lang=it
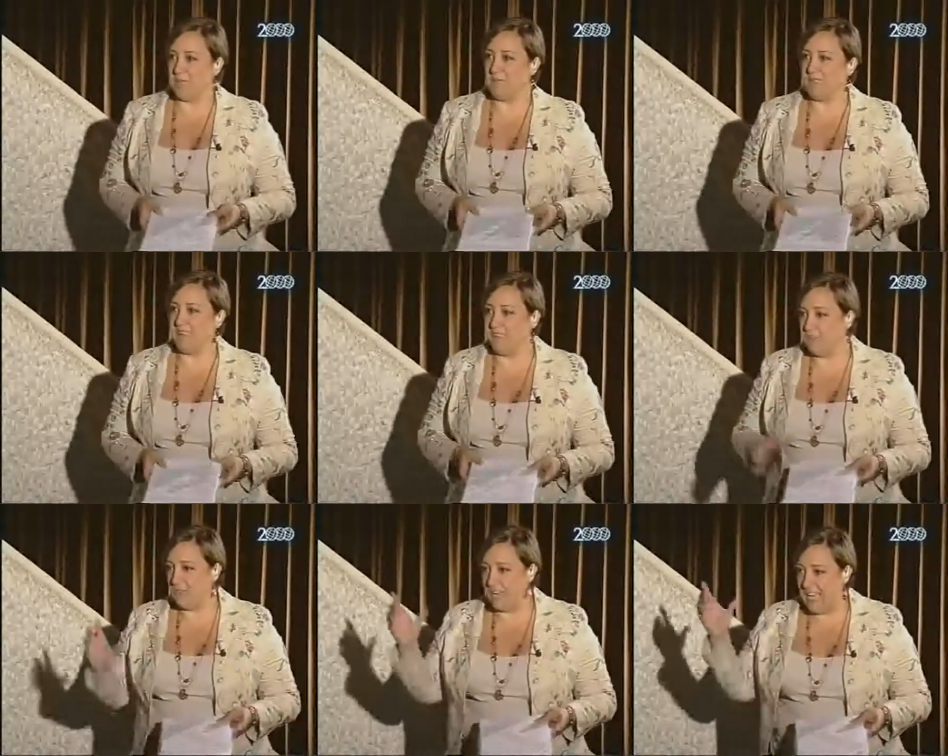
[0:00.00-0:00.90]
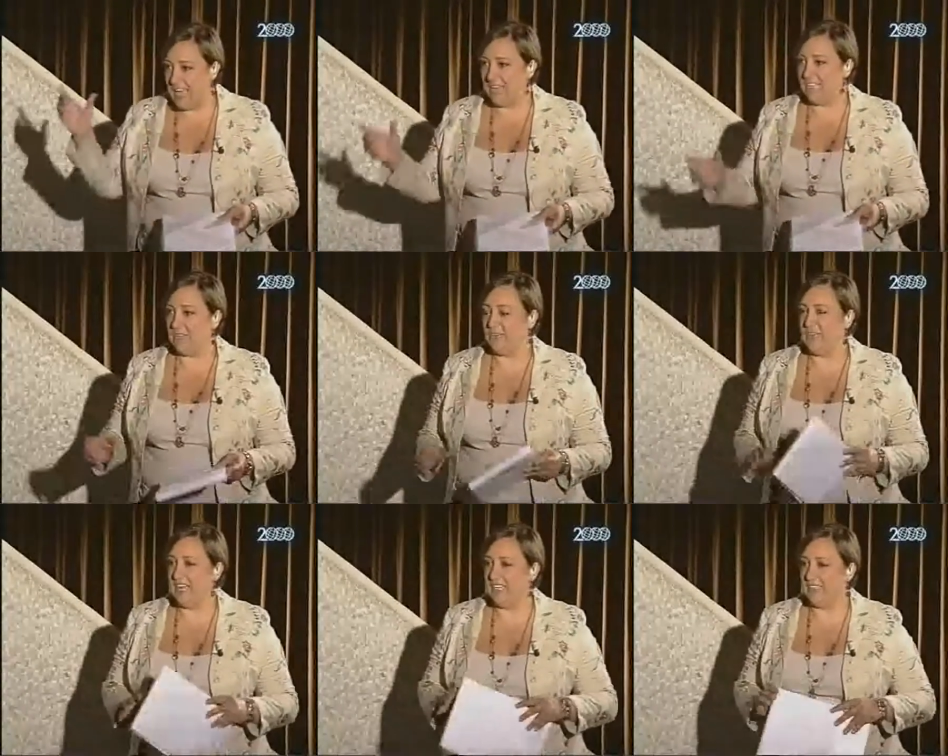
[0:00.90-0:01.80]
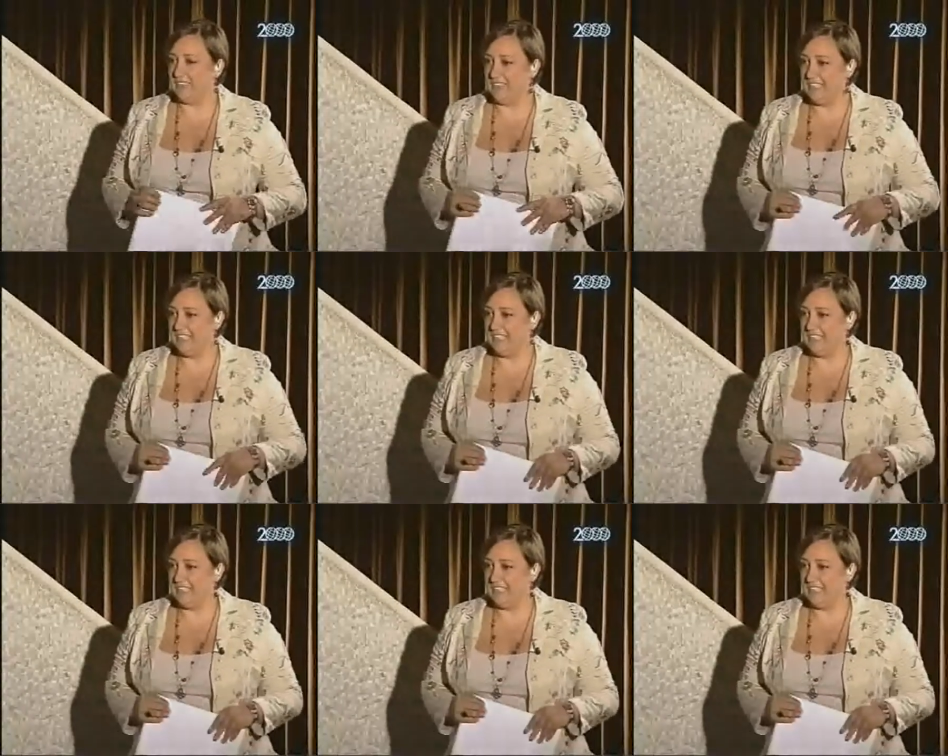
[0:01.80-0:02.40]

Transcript: campagna elettorale, con altri?